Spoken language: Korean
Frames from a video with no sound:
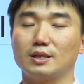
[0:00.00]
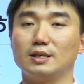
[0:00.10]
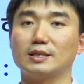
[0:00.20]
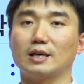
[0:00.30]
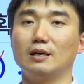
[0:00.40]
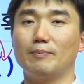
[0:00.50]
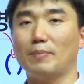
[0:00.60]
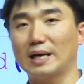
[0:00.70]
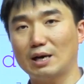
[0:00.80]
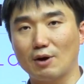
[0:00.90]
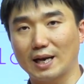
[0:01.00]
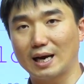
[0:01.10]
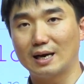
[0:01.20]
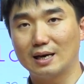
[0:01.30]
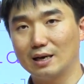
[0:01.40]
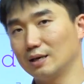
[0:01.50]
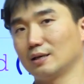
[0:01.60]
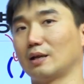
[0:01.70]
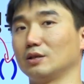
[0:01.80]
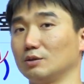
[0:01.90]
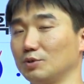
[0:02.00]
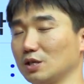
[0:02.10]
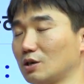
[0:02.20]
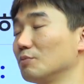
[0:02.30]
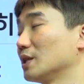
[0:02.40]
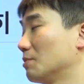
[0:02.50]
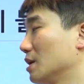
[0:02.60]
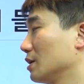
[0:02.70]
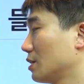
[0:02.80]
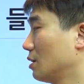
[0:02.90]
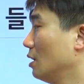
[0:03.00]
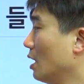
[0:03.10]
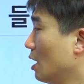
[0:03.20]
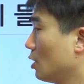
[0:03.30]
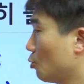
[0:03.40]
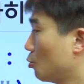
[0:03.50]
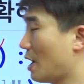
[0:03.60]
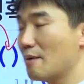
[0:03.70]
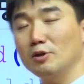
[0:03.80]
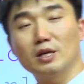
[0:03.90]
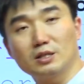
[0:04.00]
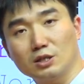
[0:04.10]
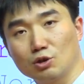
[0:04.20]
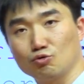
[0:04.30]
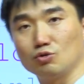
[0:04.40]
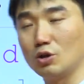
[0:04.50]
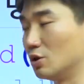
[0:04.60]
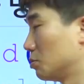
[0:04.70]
글자를 받아와라 라는 의미일 겁니다만, 그래서 요건 화면에 찍어주는 건